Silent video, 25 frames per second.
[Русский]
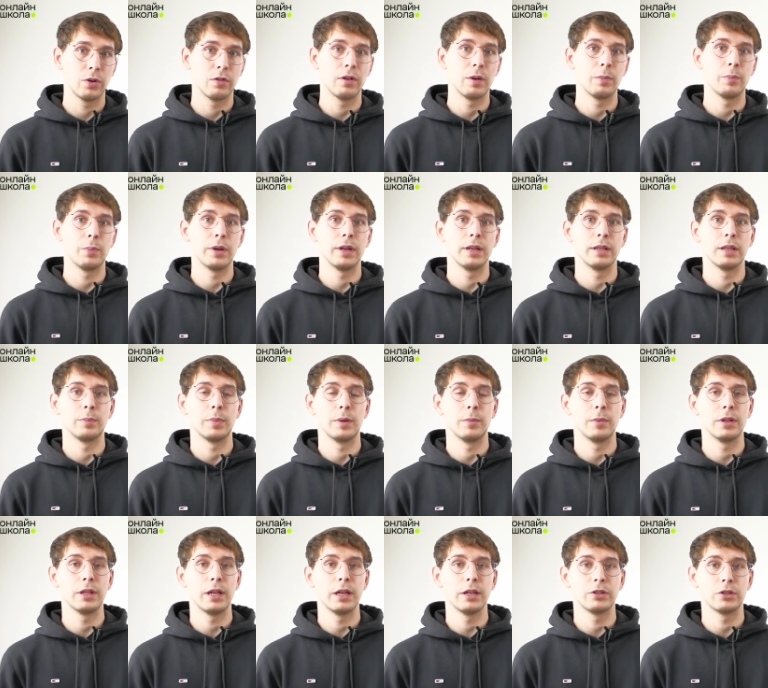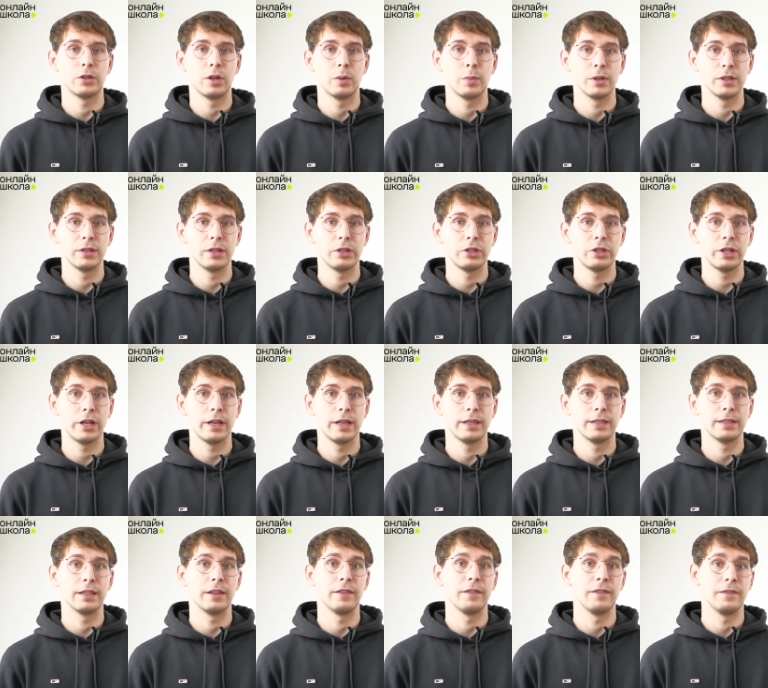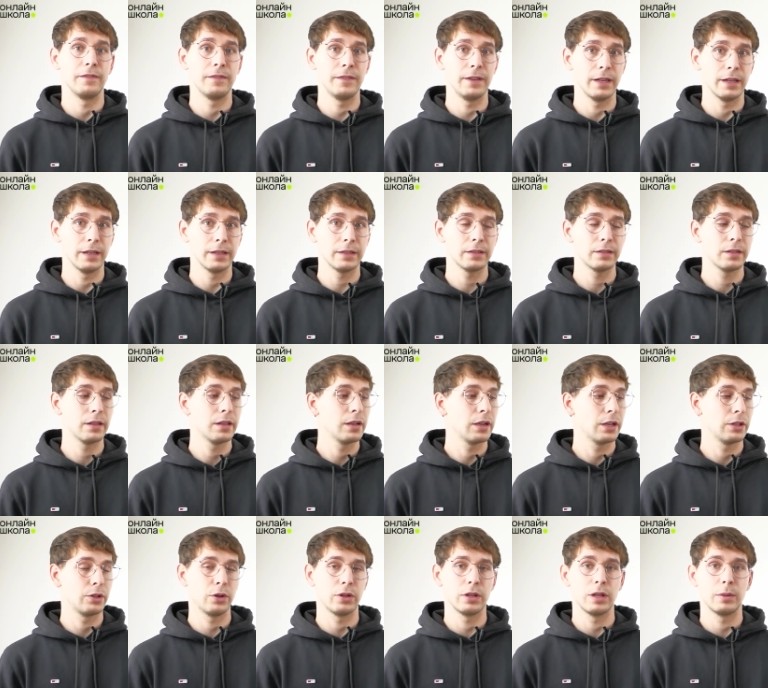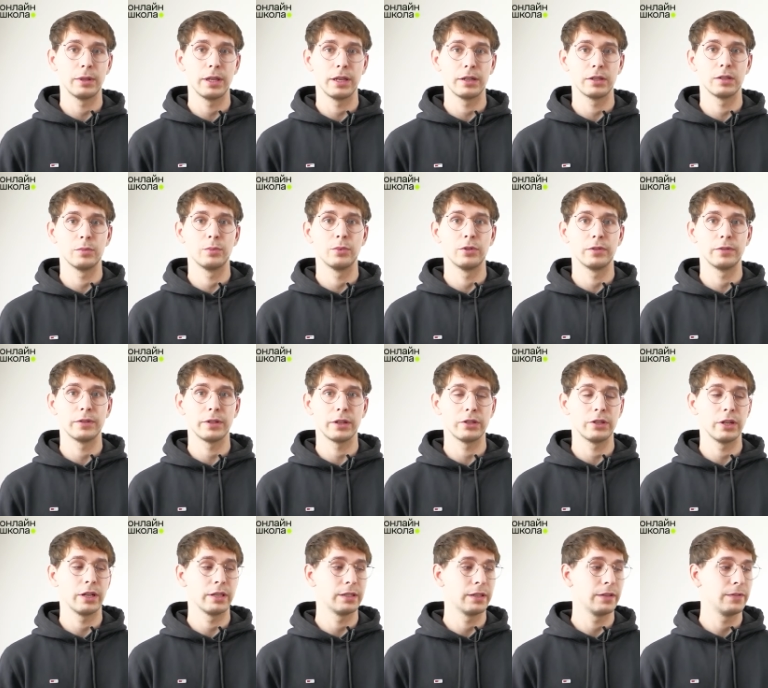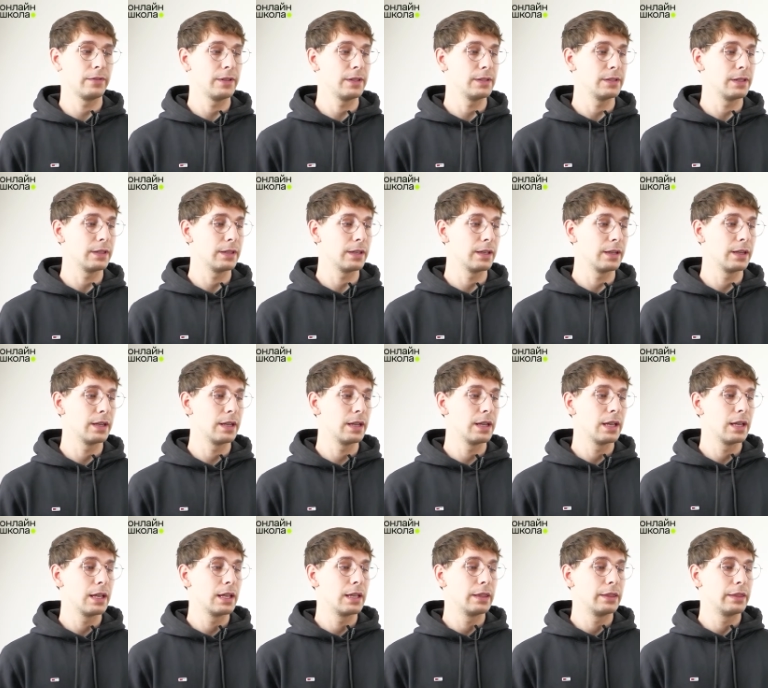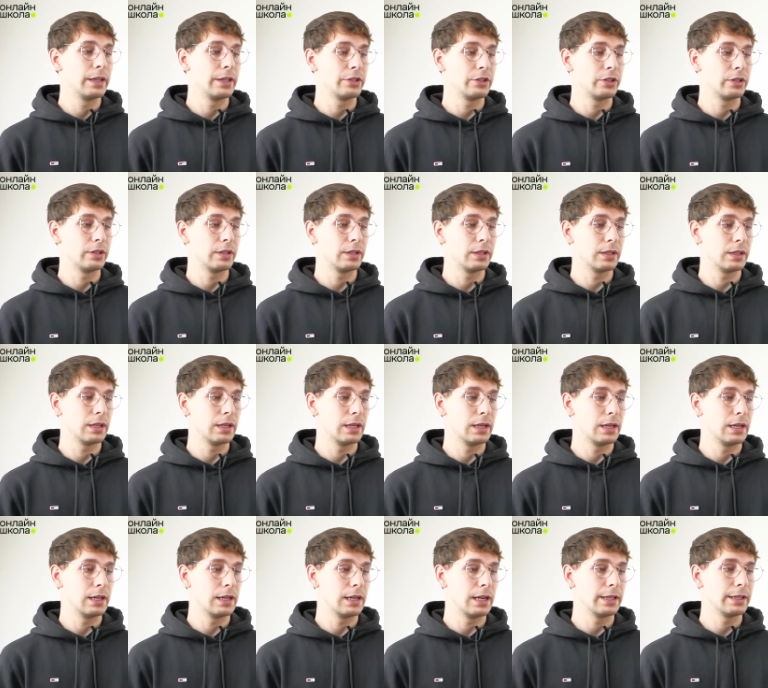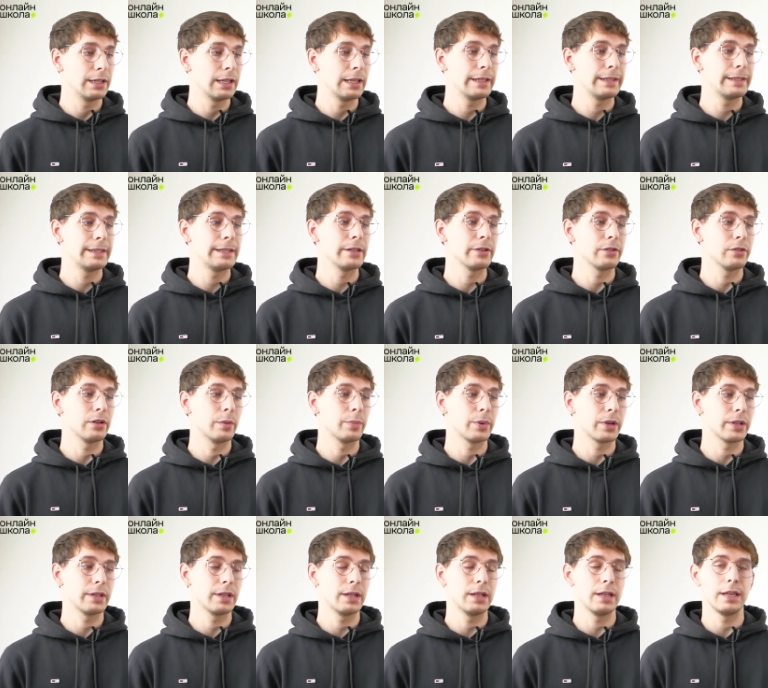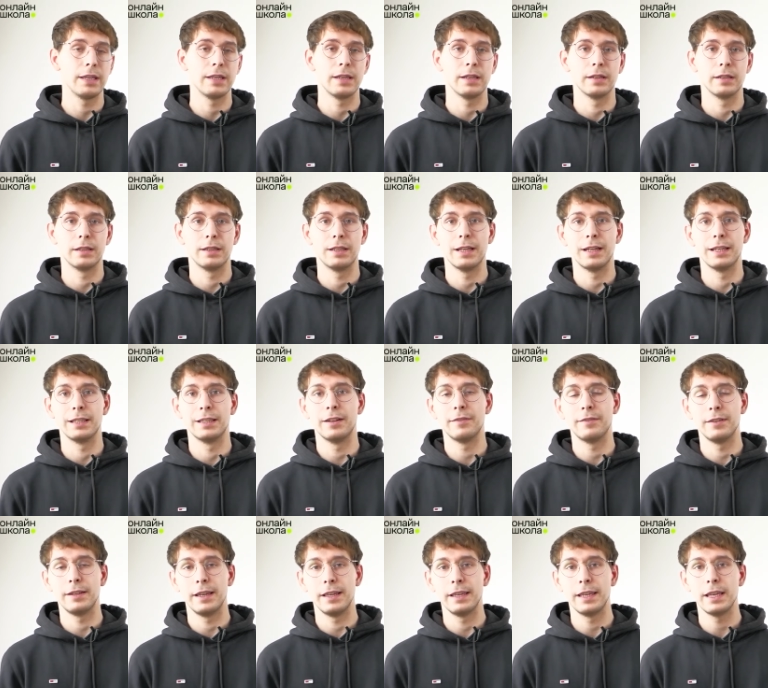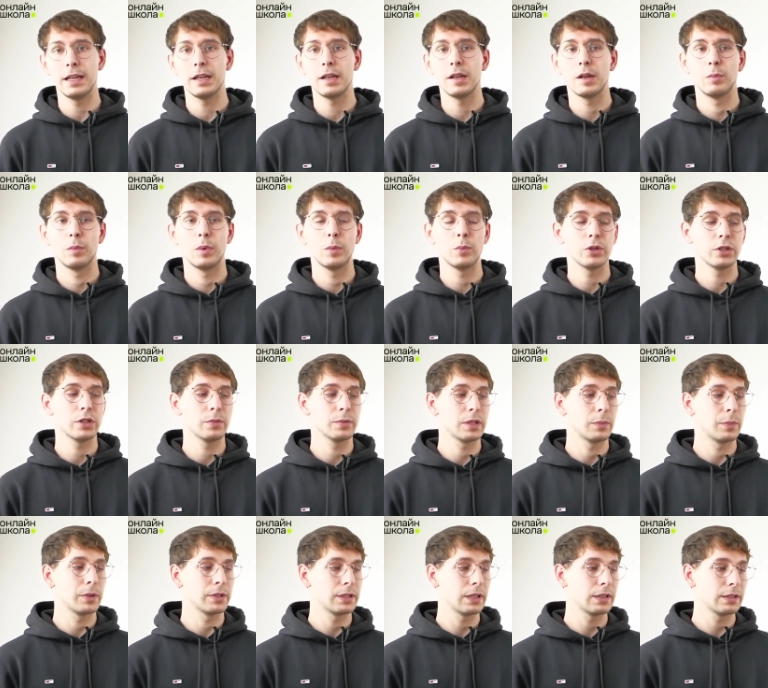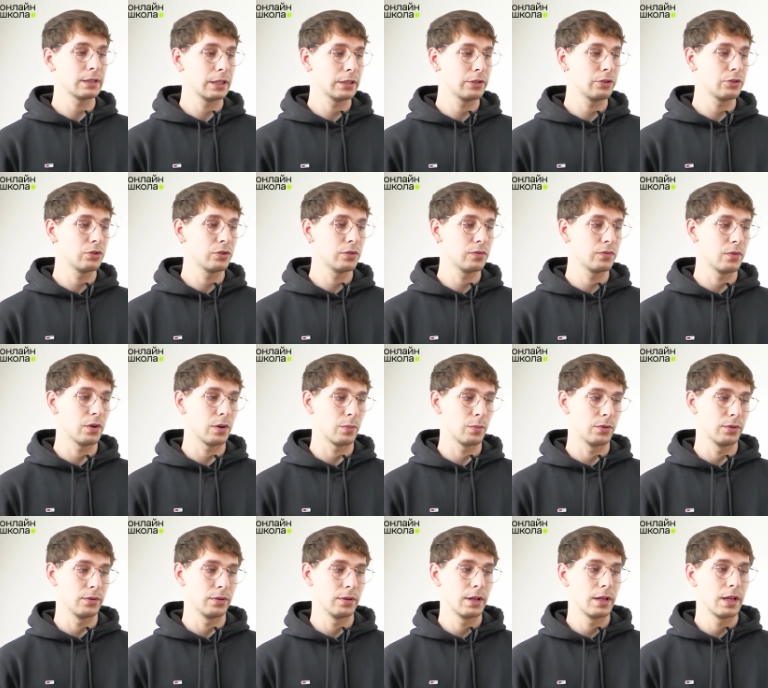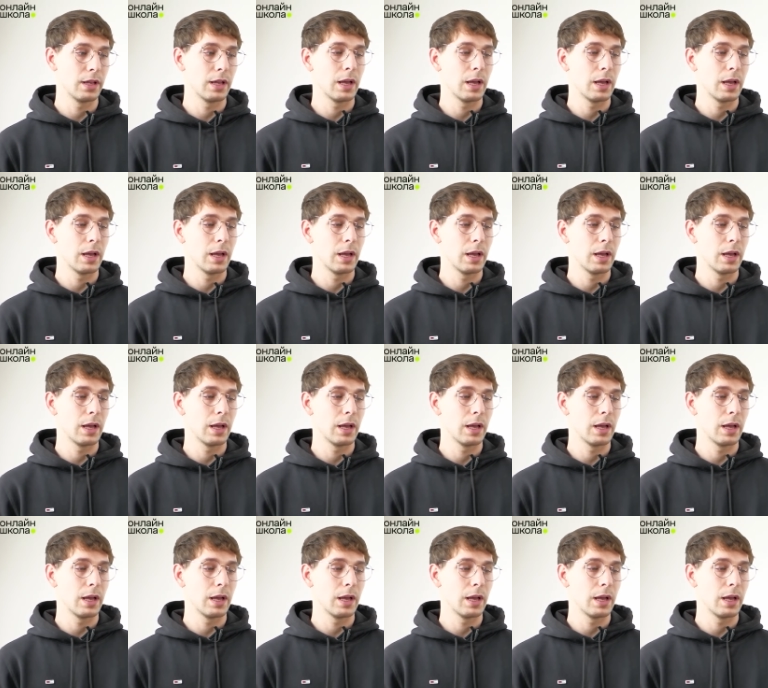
P, напоминаю, что обозначается вес, который нам также будет встречаться в физике, значит, а, анализируя определение для давления, мы можем записать следующую формулу.